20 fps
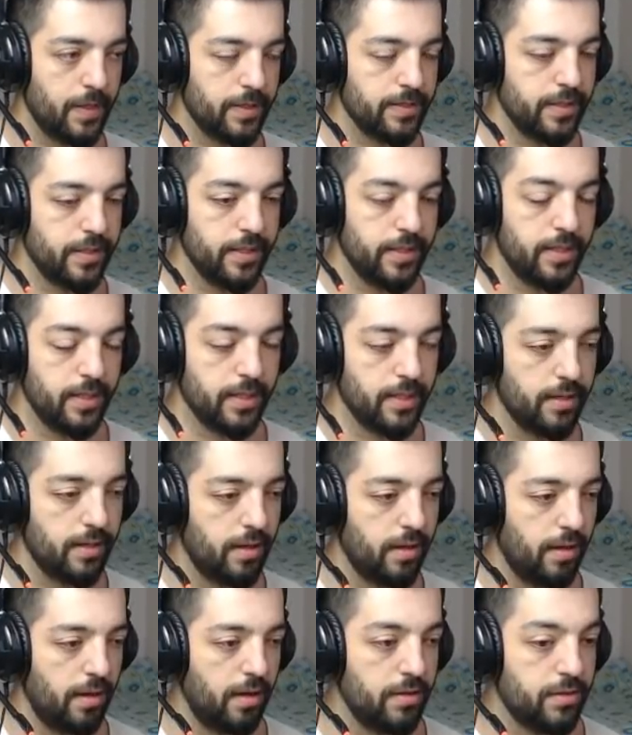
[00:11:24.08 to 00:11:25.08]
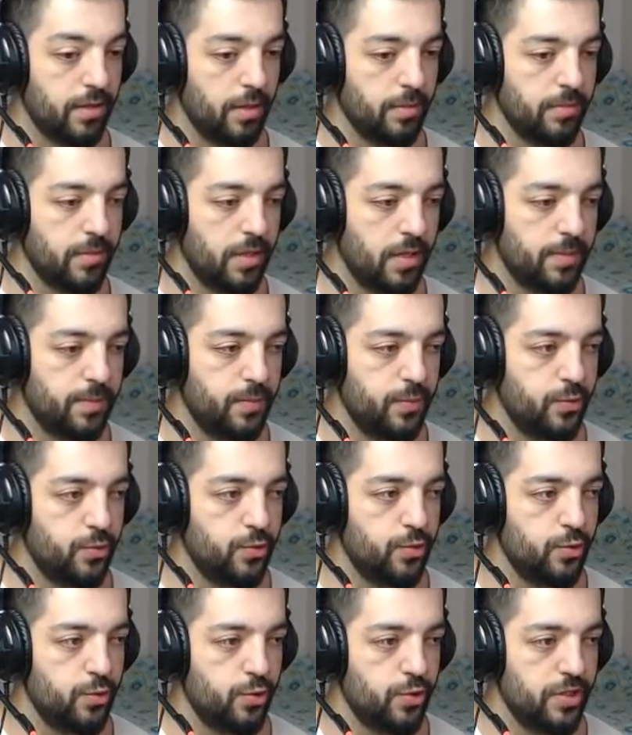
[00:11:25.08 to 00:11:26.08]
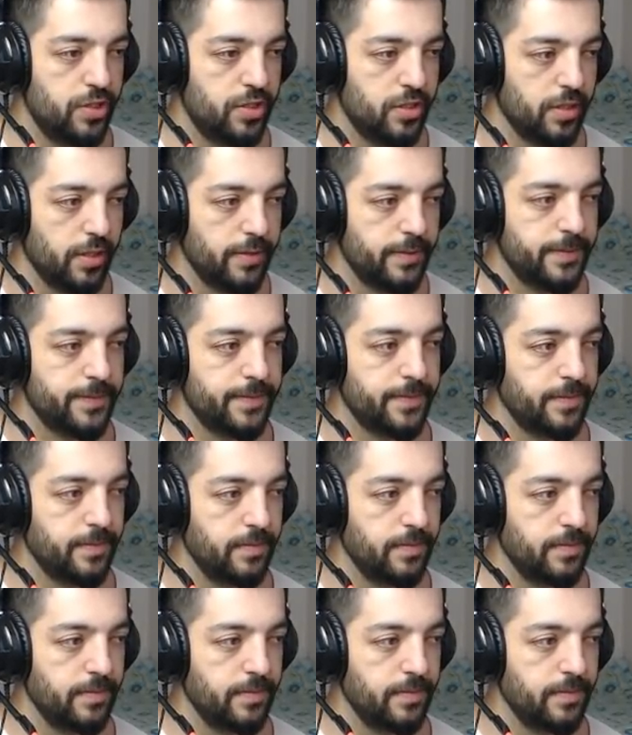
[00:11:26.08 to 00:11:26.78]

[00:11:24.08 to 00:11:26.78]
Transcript: Hadi. Adamlar pusucu çıktı.